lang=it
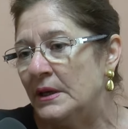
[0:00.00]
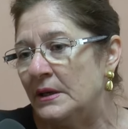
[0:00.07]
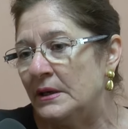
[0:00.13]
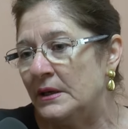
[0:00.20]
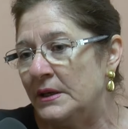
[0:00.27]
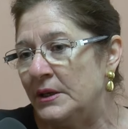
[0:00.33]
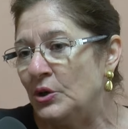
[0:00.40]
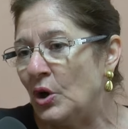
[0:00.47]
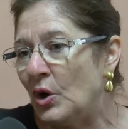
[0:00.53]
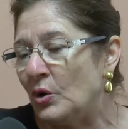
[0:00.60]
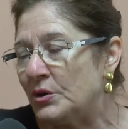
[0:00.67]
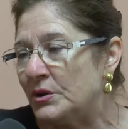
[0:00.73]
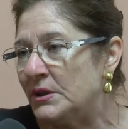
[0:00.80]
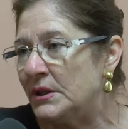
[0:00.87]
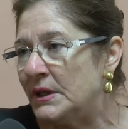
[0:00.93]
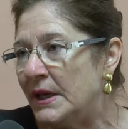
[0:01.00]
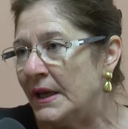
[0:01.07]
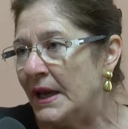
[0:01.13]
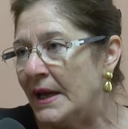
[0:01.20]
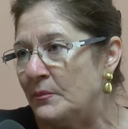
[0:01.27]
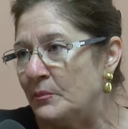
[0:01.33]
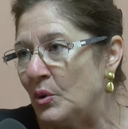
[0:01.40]
eh, in
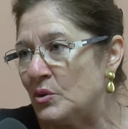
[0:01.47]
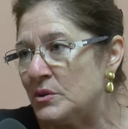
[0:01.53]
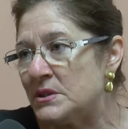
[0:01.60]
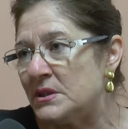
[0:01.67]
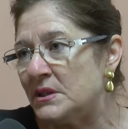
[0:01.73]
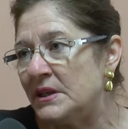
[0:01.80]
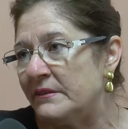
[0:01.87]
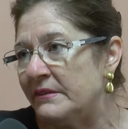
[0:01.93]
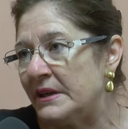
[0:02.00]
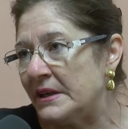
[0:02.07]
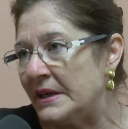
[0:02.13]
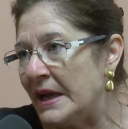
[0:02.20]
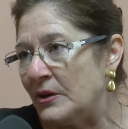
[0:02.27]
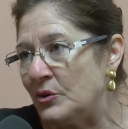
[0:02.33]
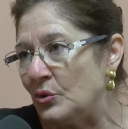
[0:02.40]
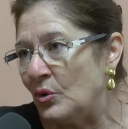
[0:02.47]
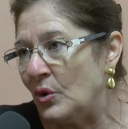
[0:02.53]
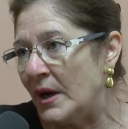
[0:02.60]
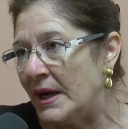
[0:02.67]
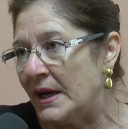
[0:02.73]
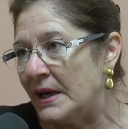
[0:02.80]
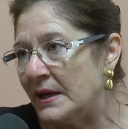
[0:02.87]
ordine ai posti che verranno
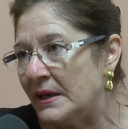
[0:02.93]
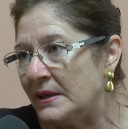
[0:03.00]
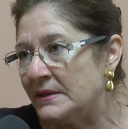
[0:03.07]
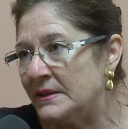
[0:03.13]
a